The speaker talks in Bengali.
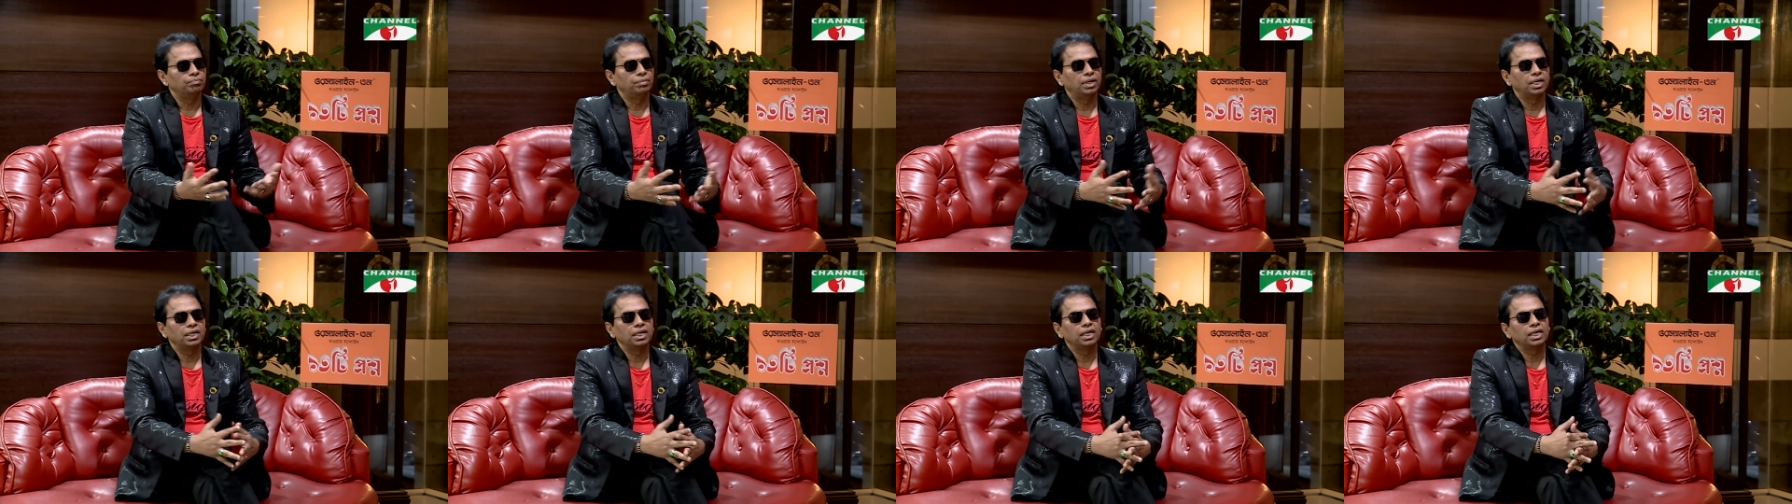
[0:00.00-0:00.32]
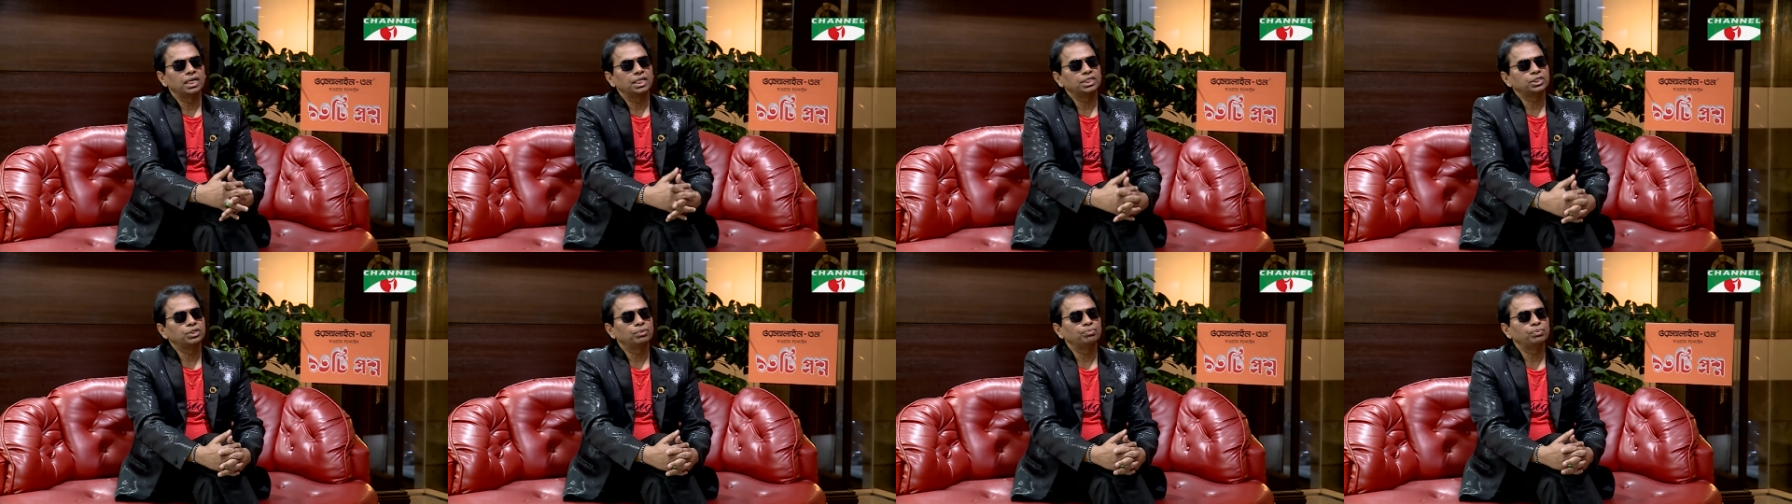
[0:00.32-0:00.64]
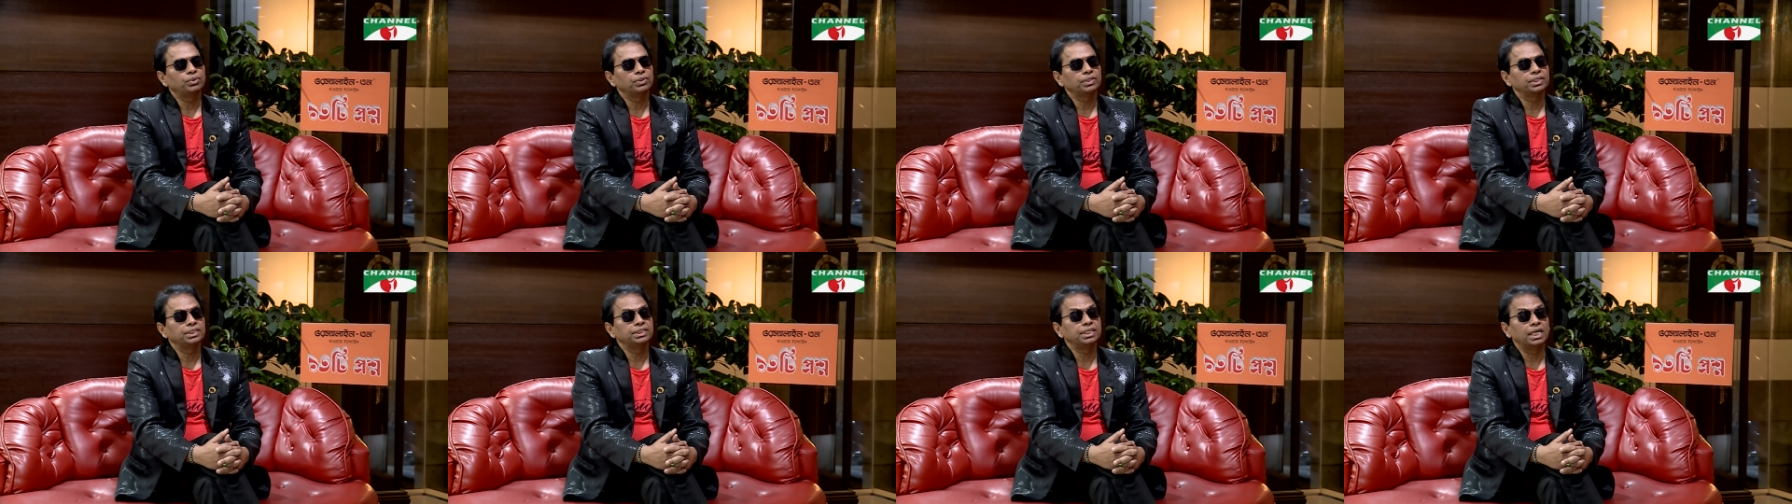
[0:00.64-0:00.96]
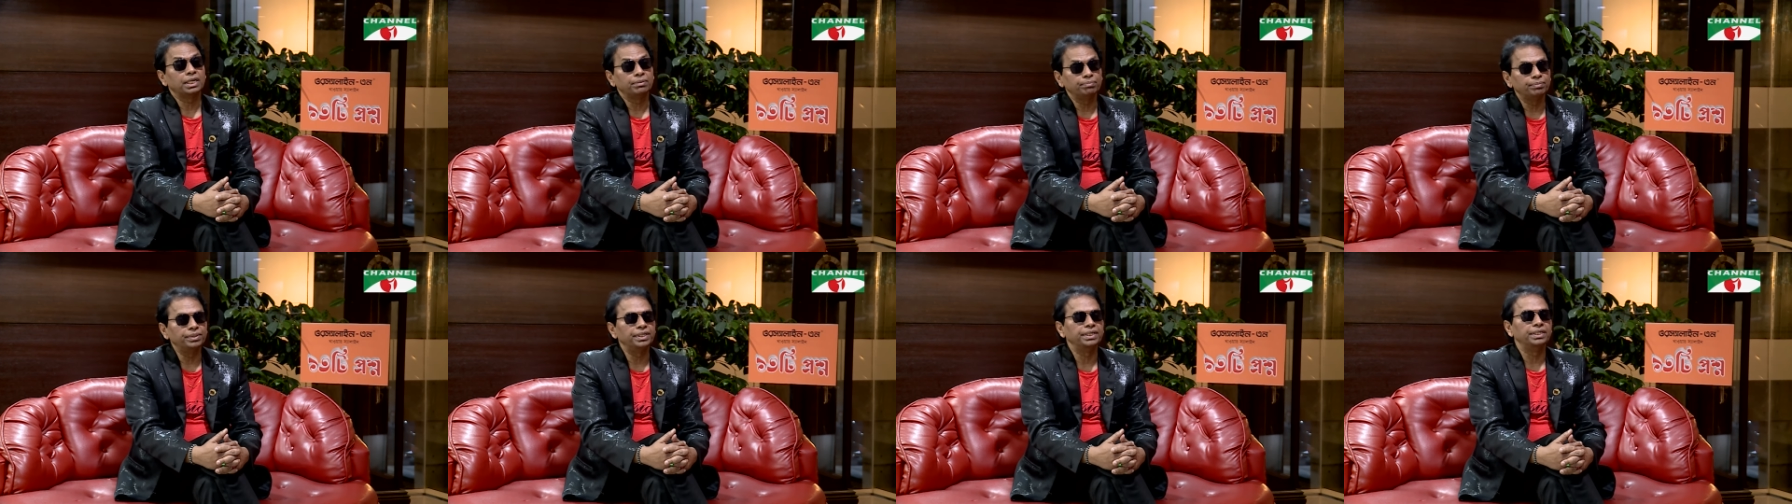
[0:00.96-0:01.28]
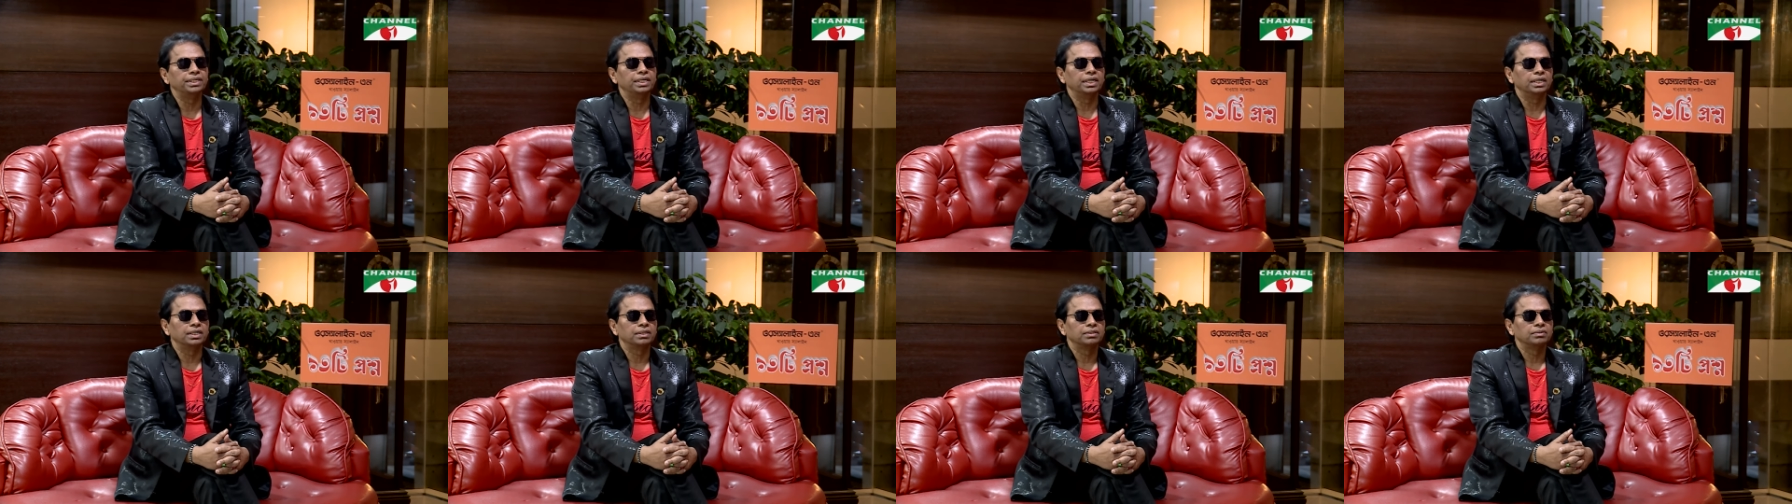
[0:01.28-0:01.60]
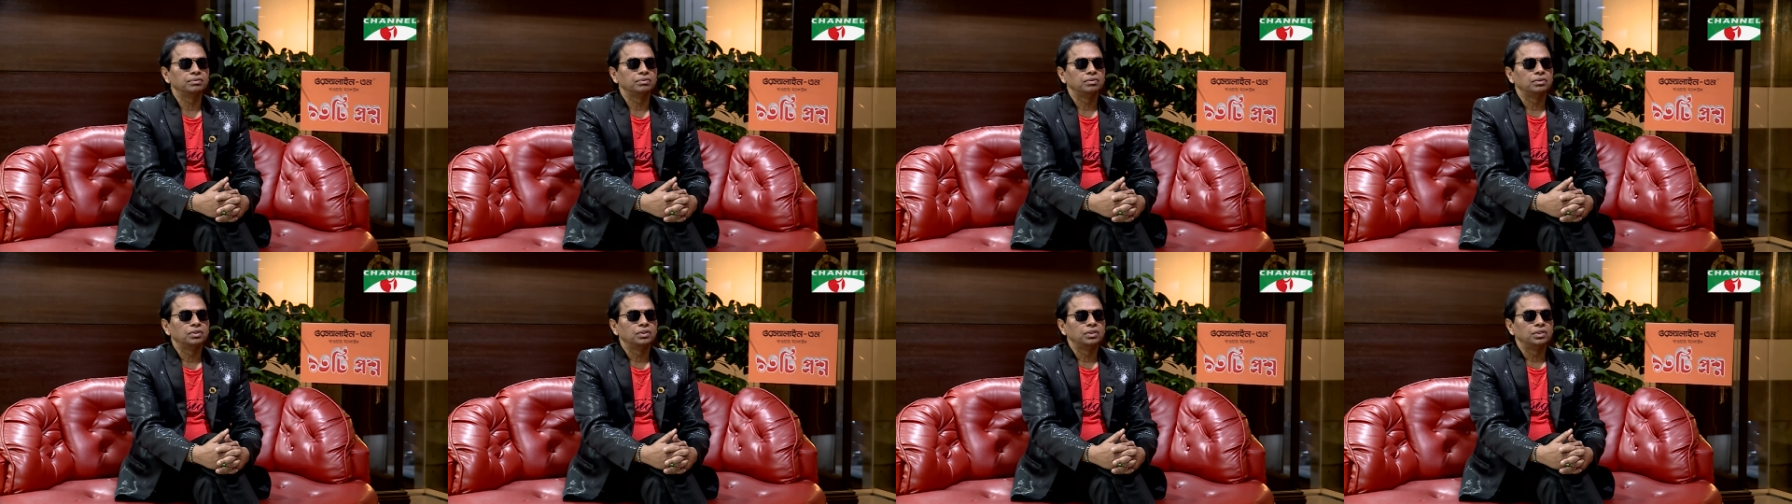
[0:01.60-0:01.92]
বাংলা গান সম্পর্কে জানবেই না
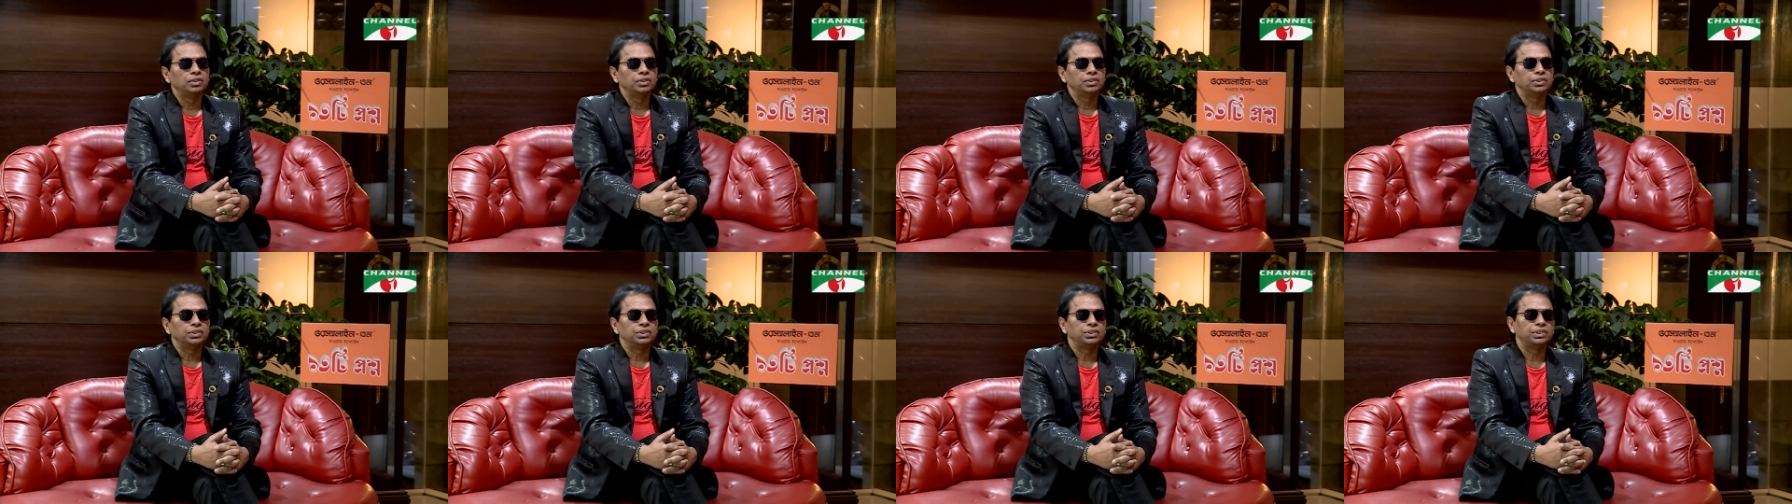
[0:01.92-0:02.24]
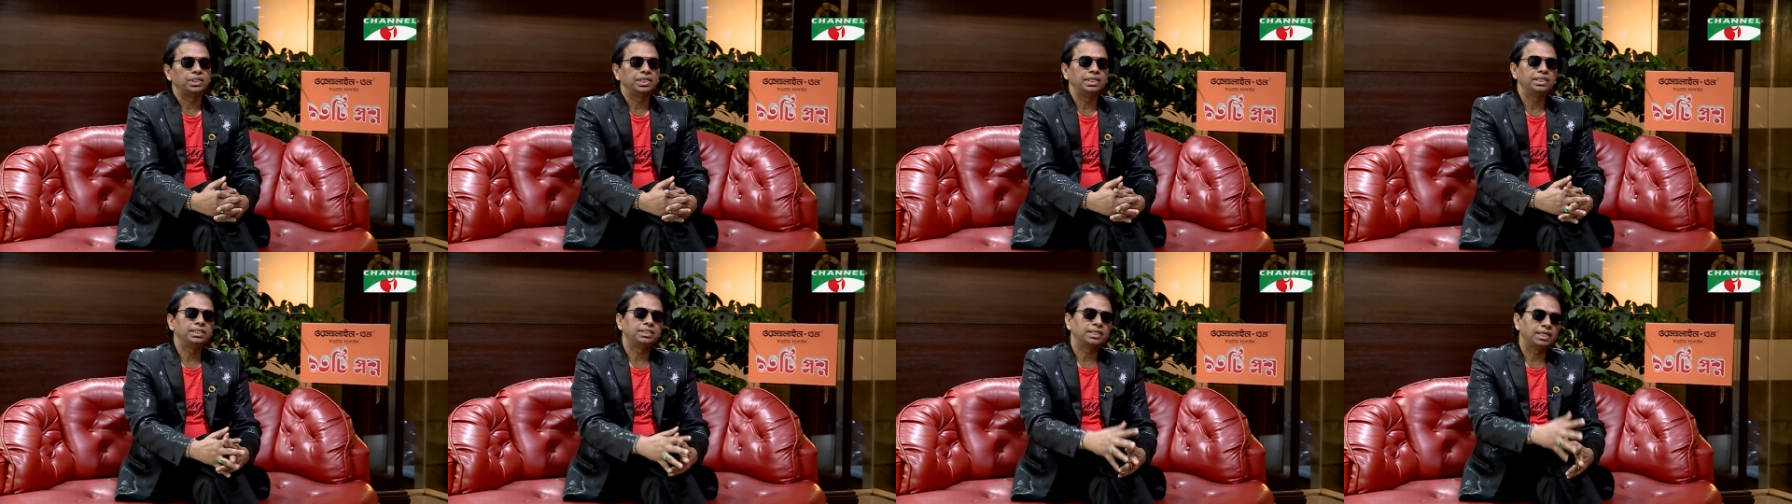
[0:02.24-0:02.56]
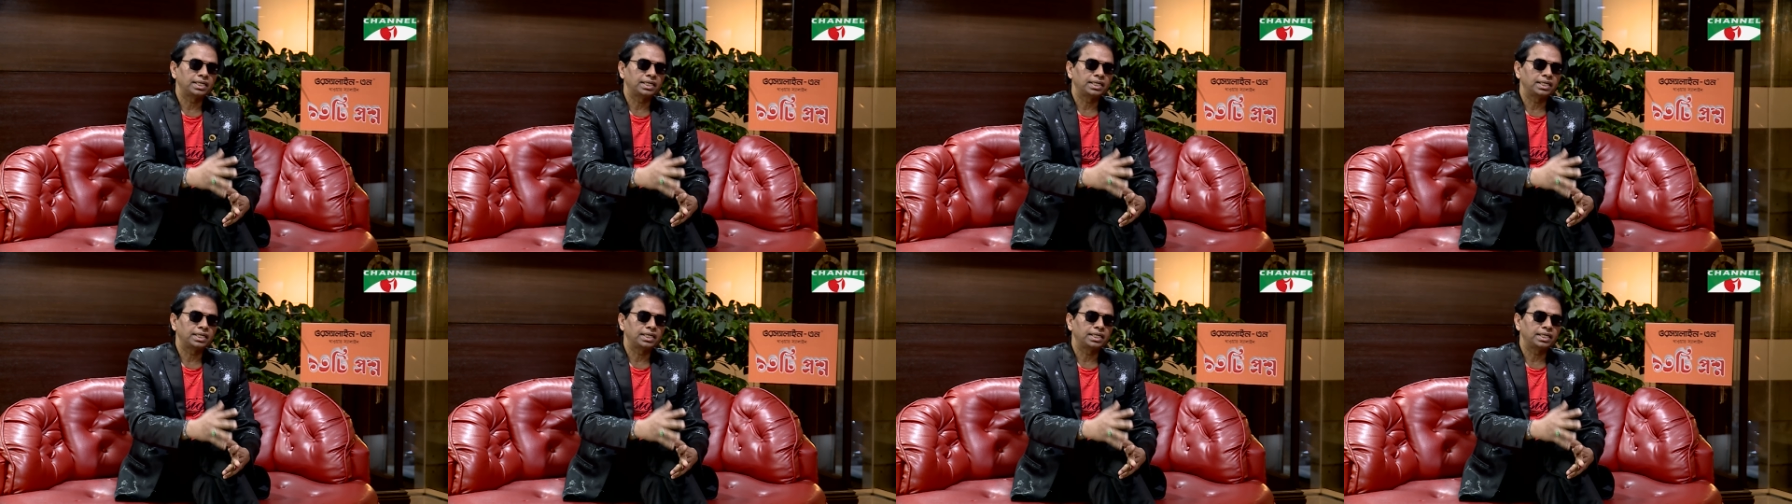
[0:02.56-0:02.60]
সেই